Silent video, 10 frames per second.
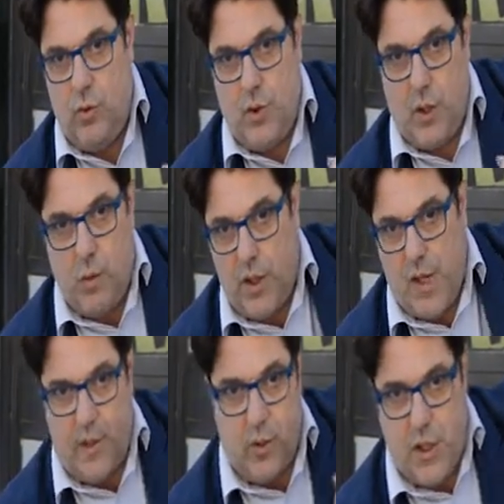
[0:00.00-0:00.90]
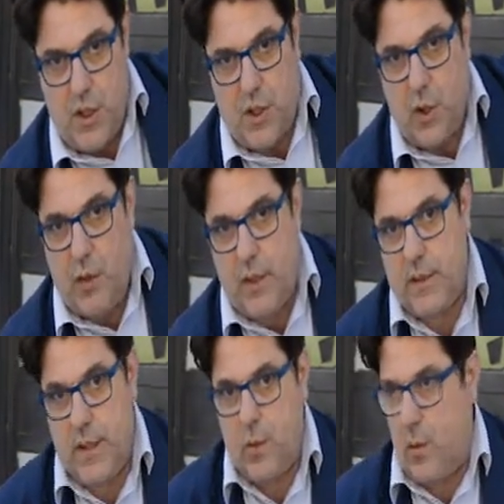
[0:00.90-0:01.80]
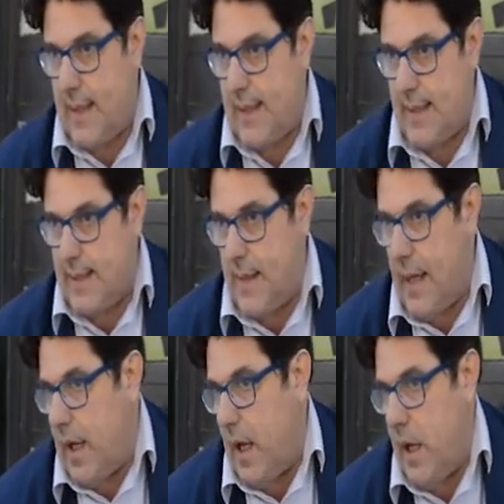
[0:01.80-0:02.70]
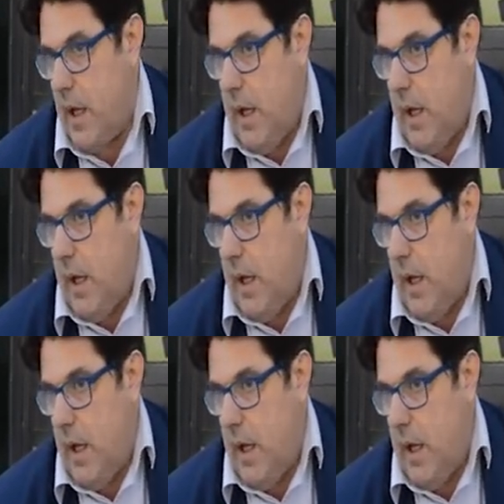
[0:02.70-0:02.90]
500-600 volantini in una cassettina,